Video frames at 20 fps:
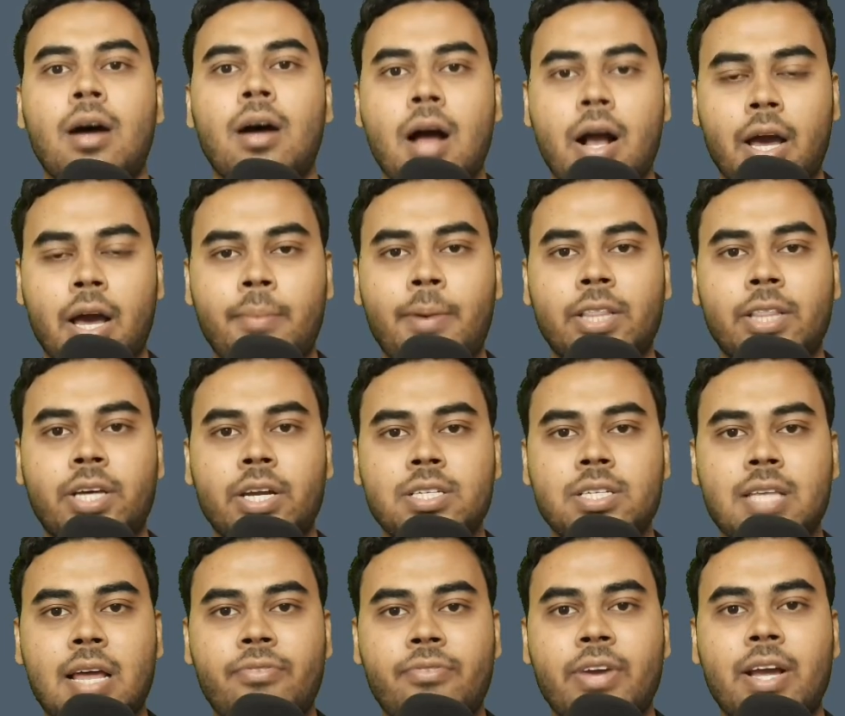अगर बात करें
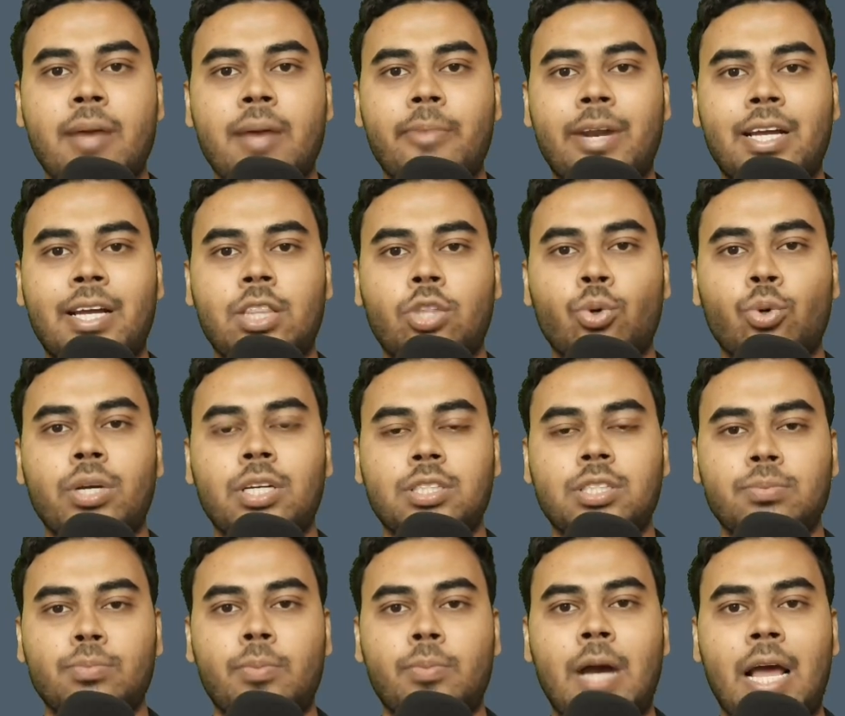सेल्फी कैमरे की तो
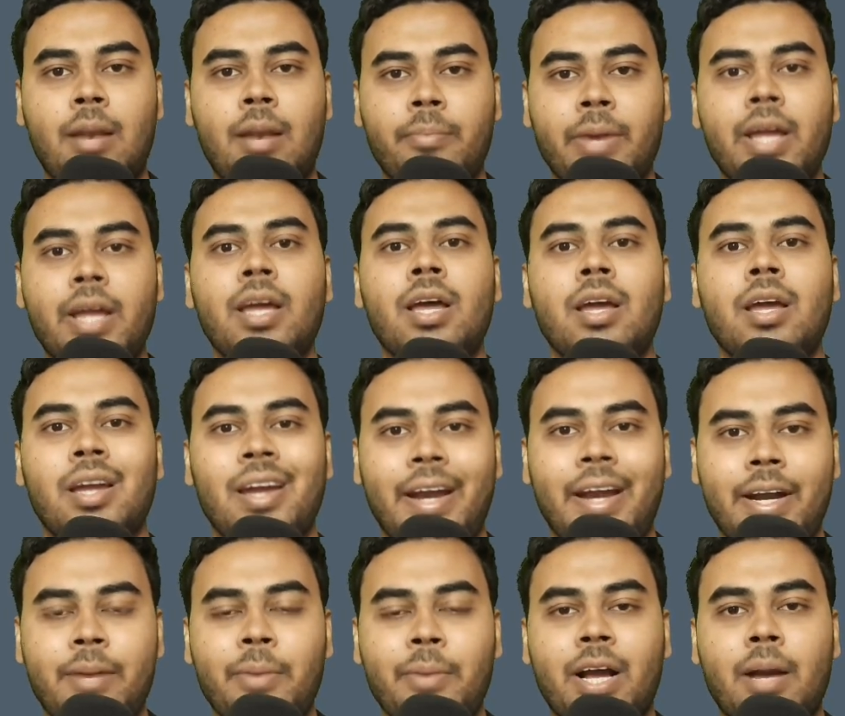इस मोबाइल में
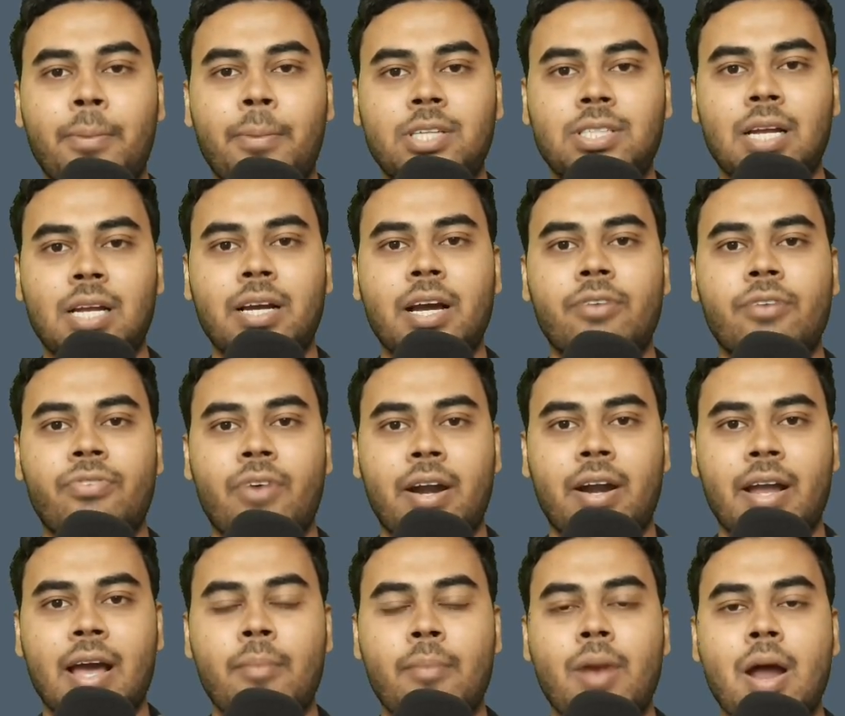8 मेगापिक्सल का एक
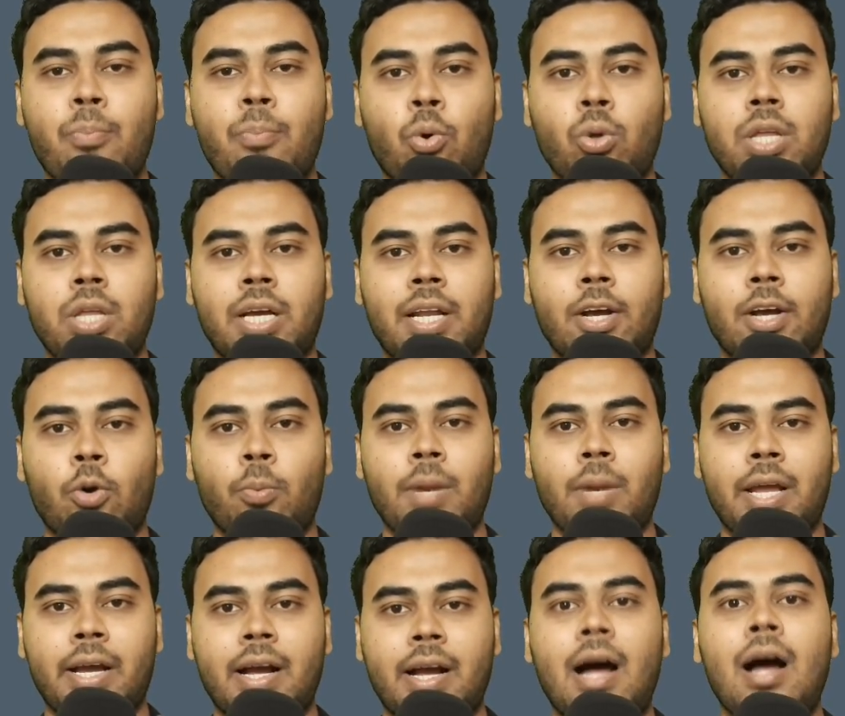फ्रंट कैमरा आपको देखने को
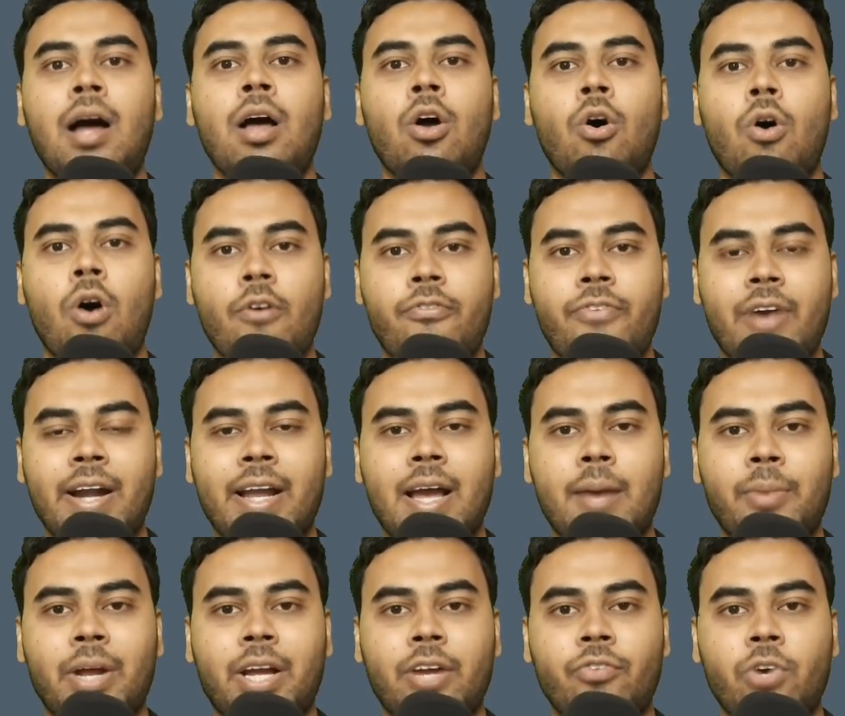मिलेगा और फ्रंट
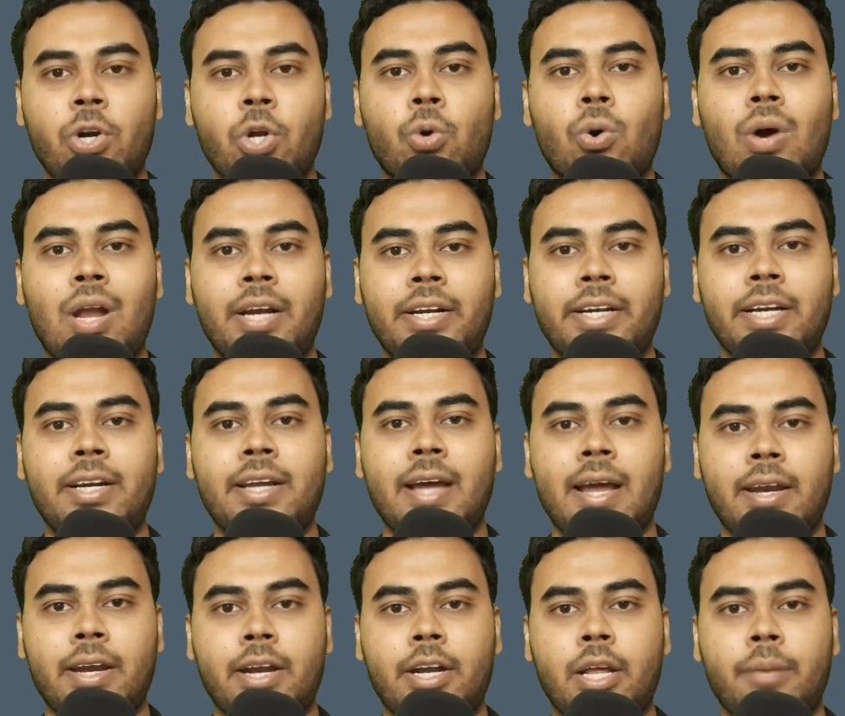कैमरे की वीडियो क्वालिटी
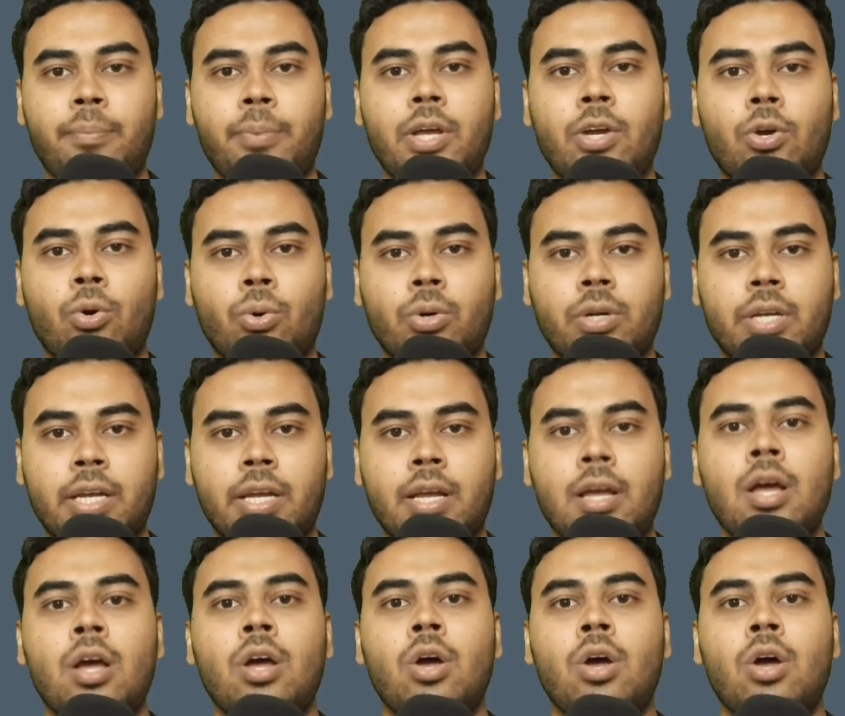टेन होगी